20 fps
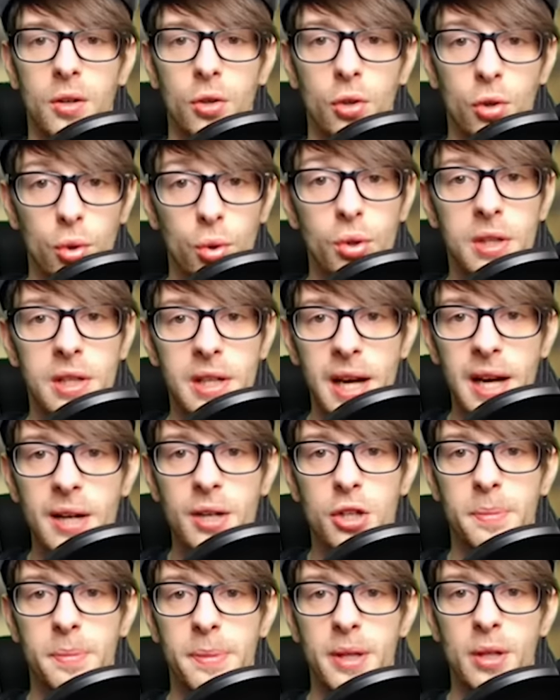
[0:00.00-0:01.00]
gut lange
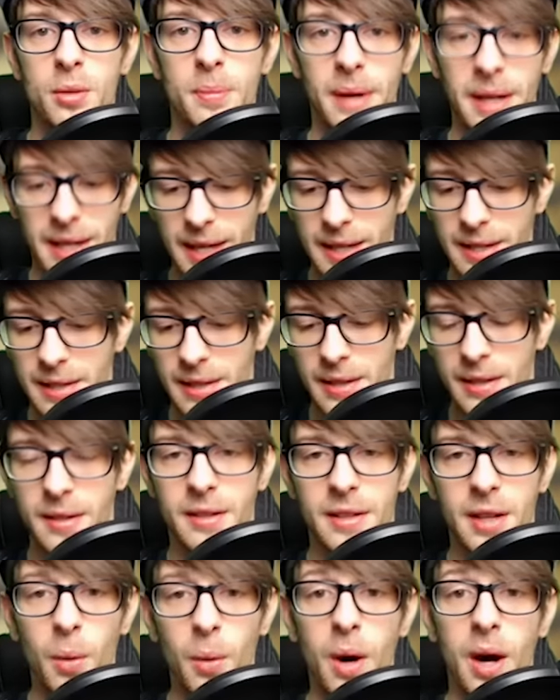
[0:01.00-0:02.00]
spielen und man hat
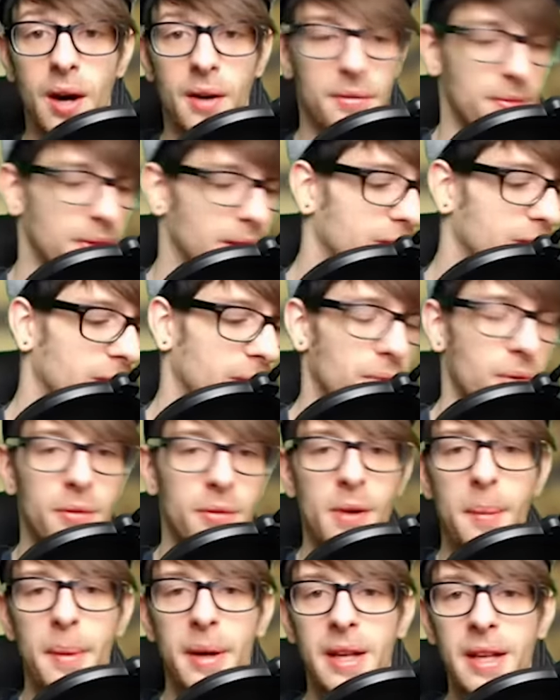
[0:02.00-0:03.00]
dauerhaft was davon,
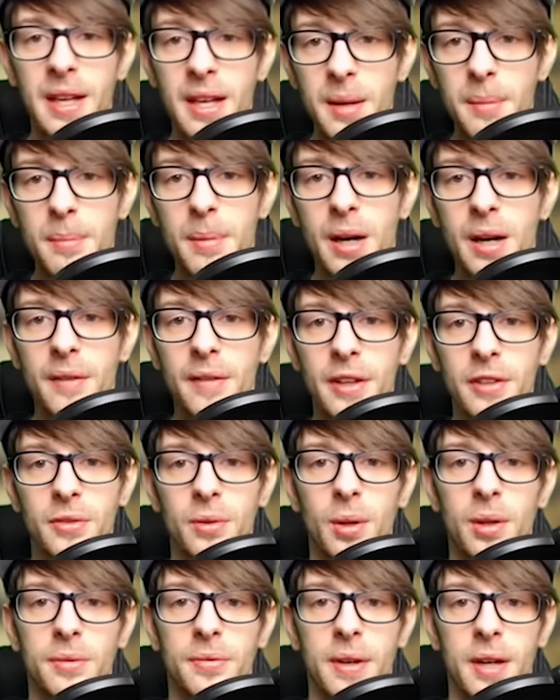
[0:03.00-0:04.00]
weil man immer was
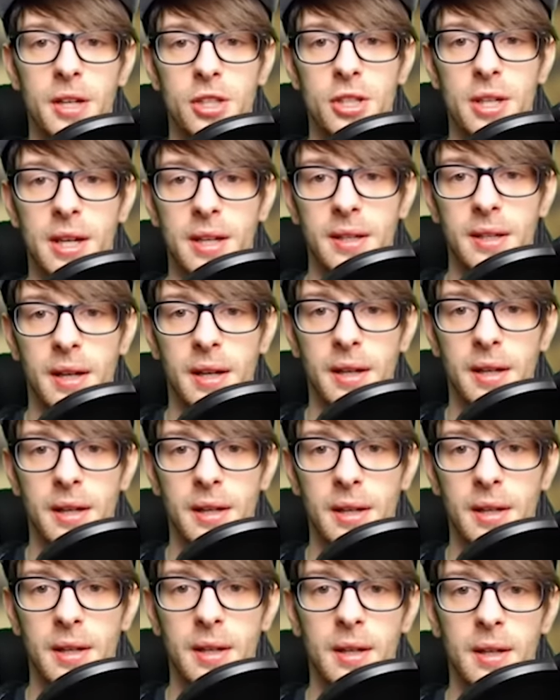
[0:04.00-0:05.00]
Neues freischalten kann.
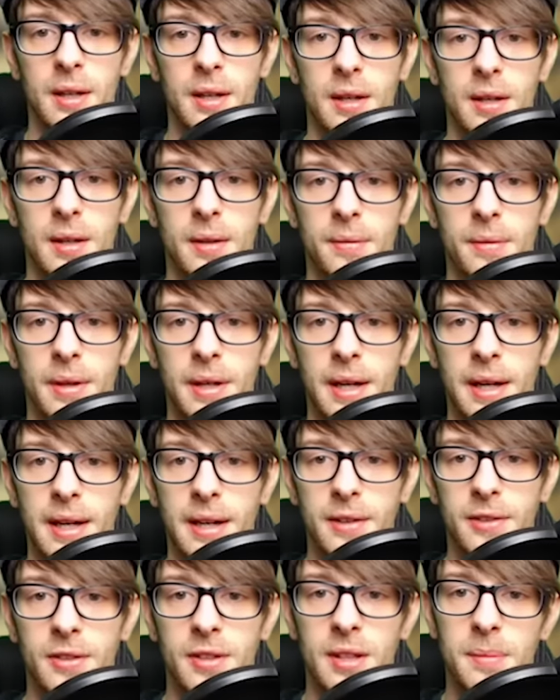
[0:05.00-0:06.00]
Von
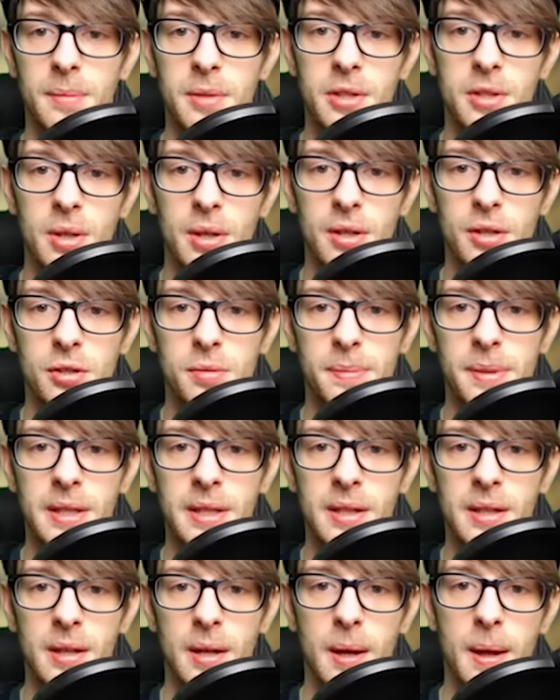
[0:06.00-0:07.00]
daher ziemlich tolles
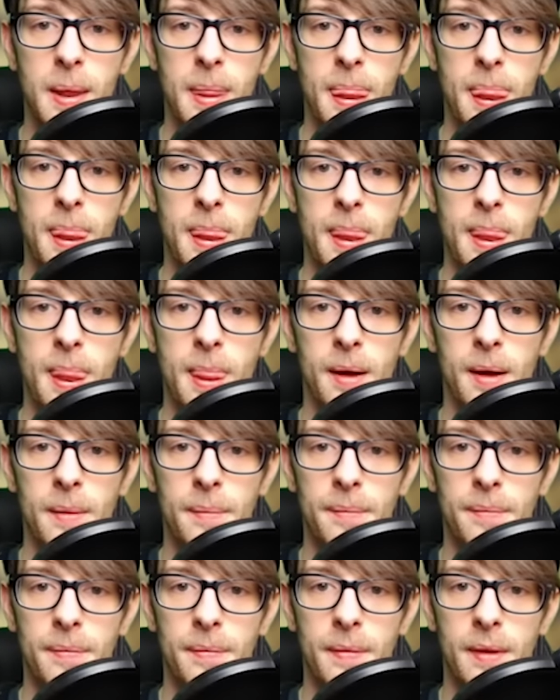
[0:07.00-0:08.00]
Spiel.
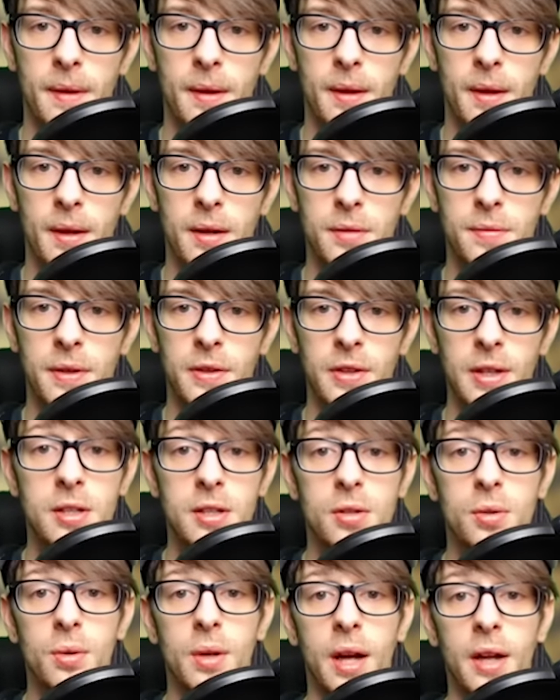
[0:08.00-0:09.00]
Ich finde es
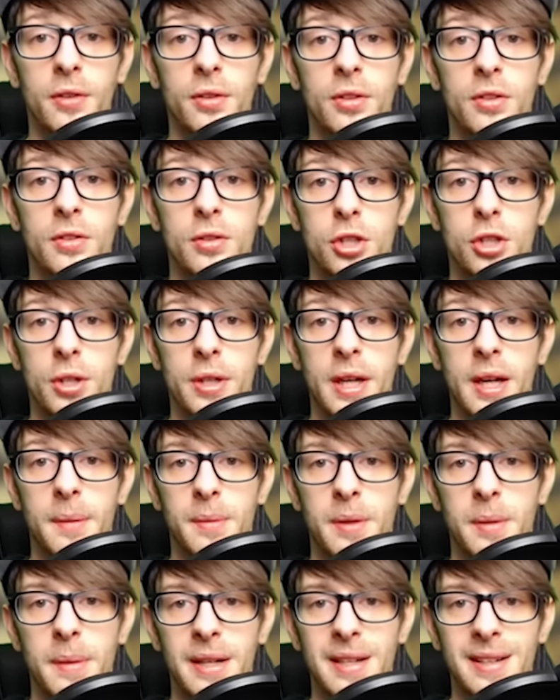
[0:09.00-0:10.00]
echt cool. Also es ist eine schöne App,
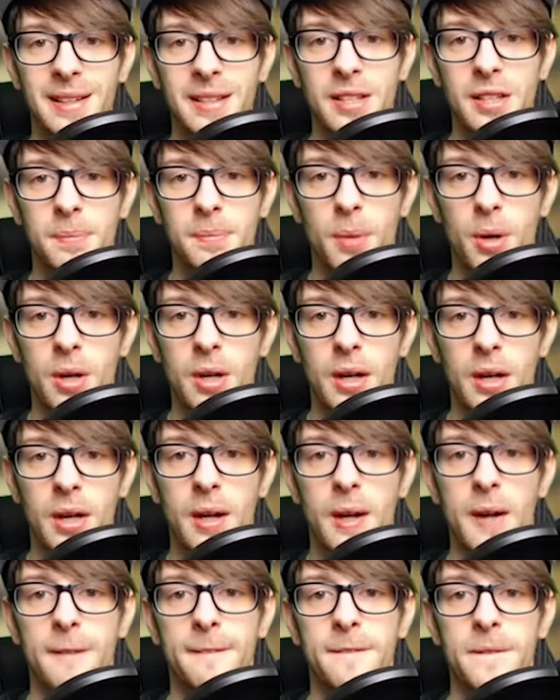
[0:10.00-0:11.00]
die macht richtig Bock.
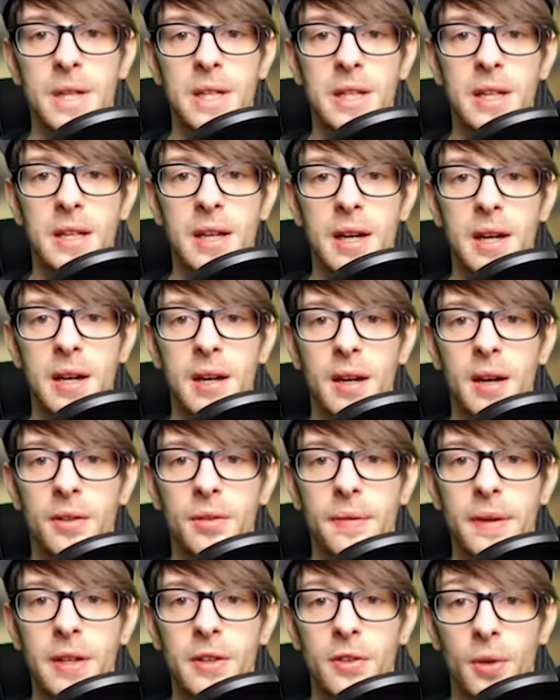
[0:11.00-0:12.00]
Wenn ihr da, also
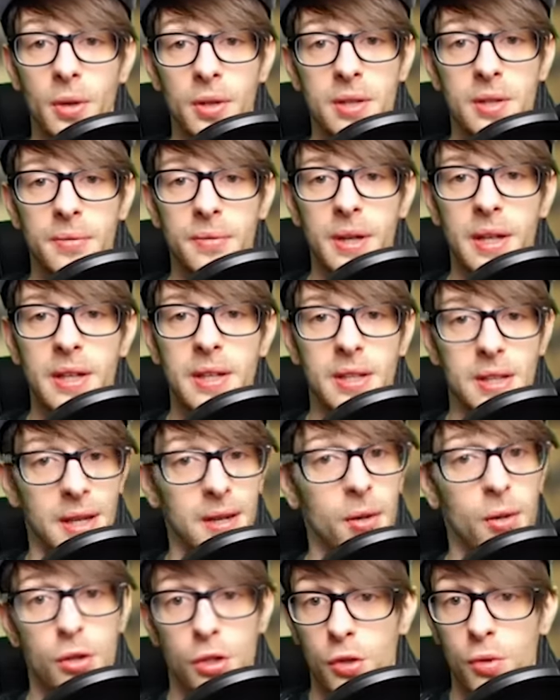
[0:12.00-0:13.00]
wenn es euch gefällt, ich kann
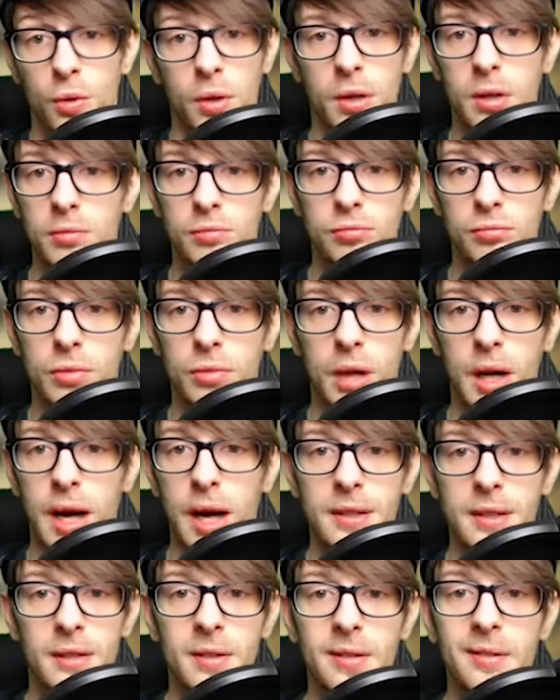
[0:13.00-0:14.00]
euch nur
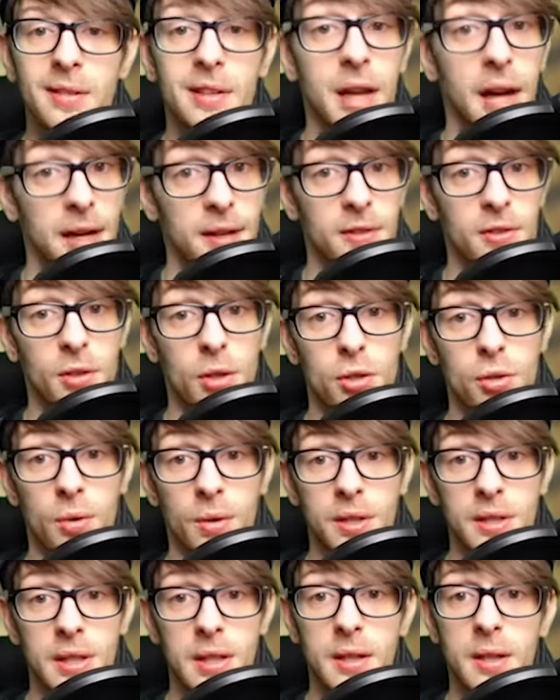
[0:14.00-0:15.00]
raten, ladet sie euch
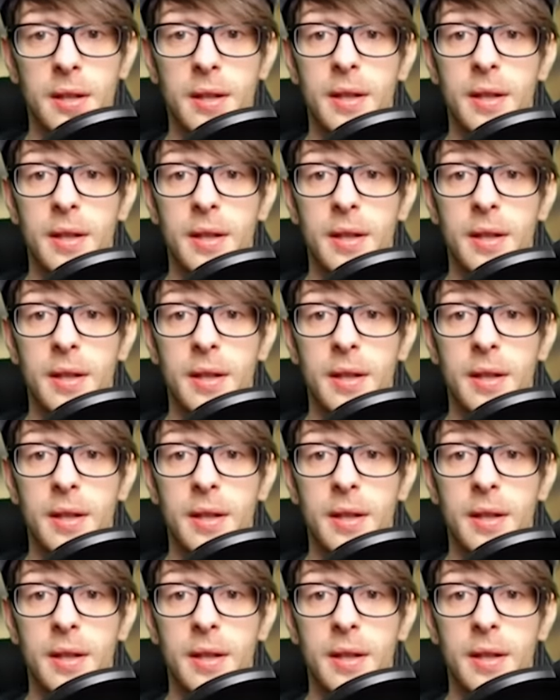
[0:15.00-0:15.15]
runter.